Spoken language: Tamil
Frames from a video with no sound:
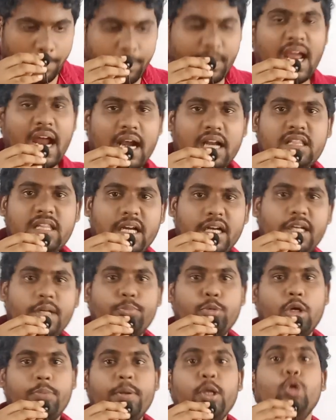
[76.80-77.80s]
அப்படியே அடுத்த
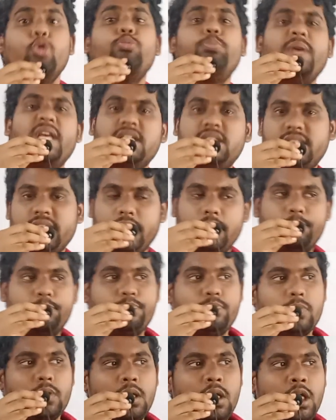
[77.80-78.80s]
கட்டம் போகிறப்ப யூபிஎஸ்சி
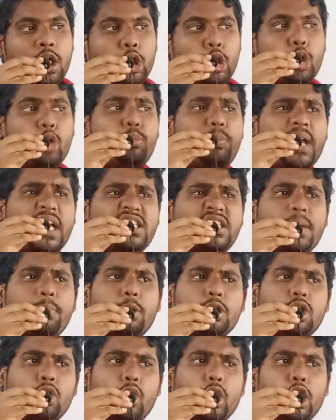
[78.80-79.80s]

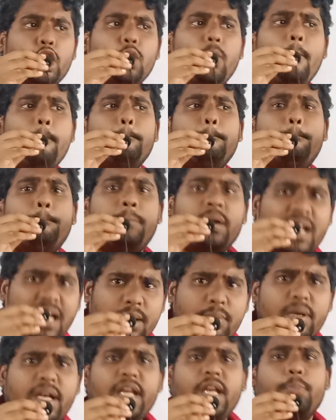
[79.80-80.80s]
யூபிஎஸ்சி பொறுத்த வரைக்கும்
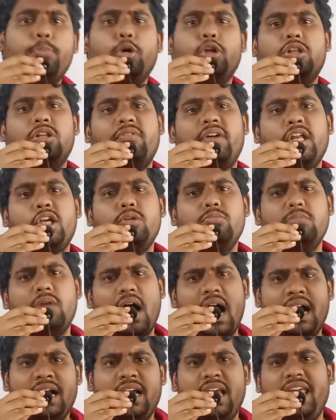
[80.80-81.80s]
ப்ரிலிமினரி பொறுத்த வரைக்கும்
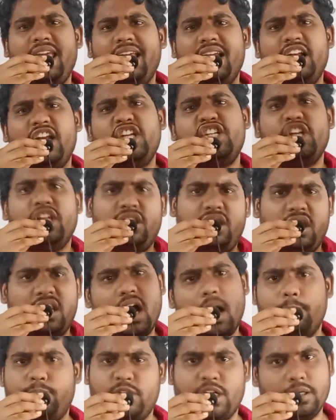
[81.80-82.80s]
அங்கேயும் இங்கிலீஷ் ஹிந்தி
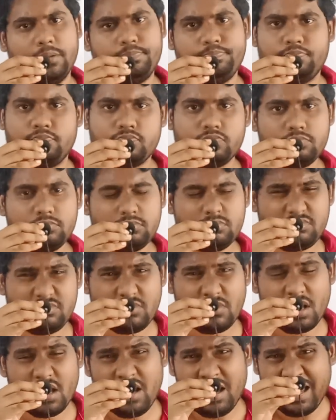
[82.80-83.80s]
தான் ஆப்ஷன்
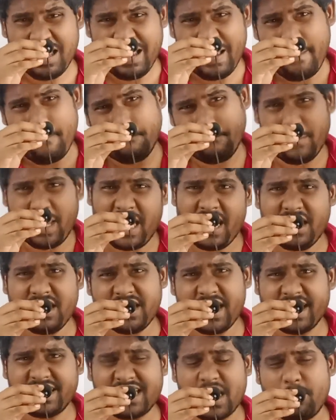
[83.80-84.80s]

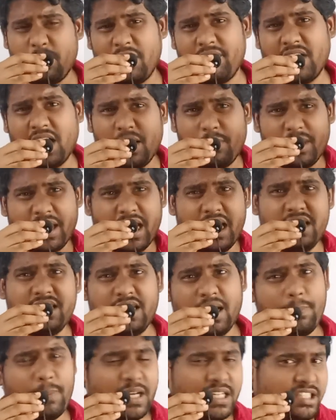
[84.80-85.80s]
மெயின் எக்ஸாமில் வேணால் நம்ம
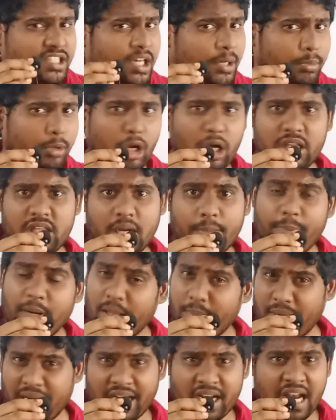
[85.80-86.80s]
எழுதுகிறப்ப டிஸ்கிரிப்டிவ்
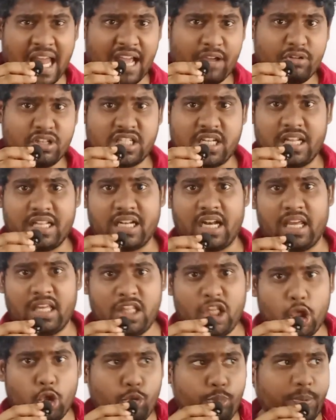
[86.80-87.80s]
எழுதுகிறப்ப நம்ம என்ன லாங்குவேஜில்
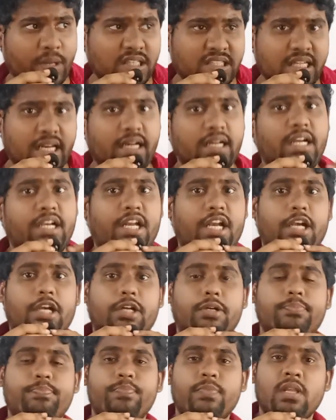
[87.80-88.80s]
எழுதிக்கலாம் இது யூபிஎஸ்சியில் இருக்க
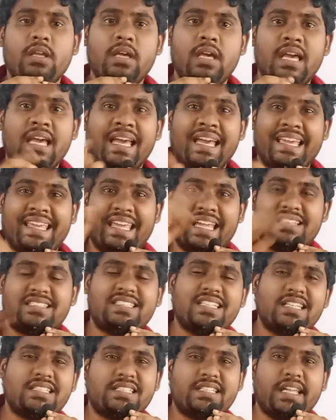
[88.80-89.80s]
ட்ரெண்டு
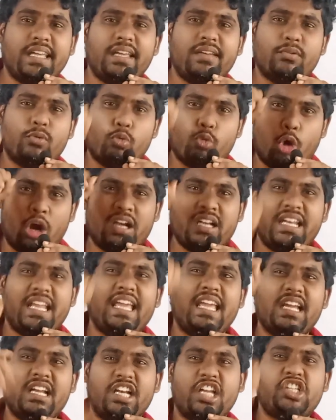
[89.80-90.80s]
எஸ்எஸ்சி
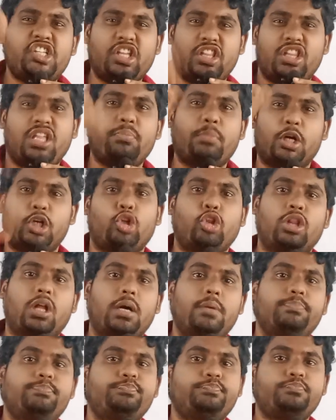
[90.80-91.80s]
ஒன்லி இங்கிலீஷ் ஹிந்தி
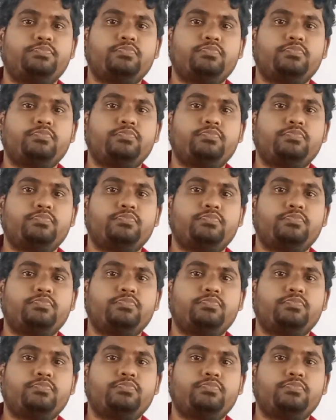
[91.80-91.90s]
மட்டும்தான்